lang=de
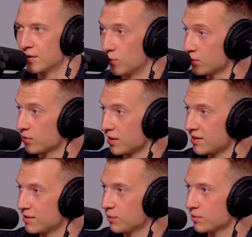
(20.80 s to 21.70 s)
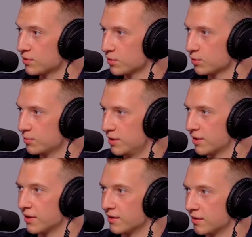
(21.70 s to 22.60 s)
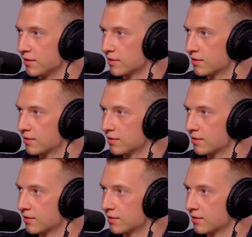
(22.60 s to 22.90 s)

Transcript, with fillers: Du hast auch einen riesengroßen Social-Media-Kanal.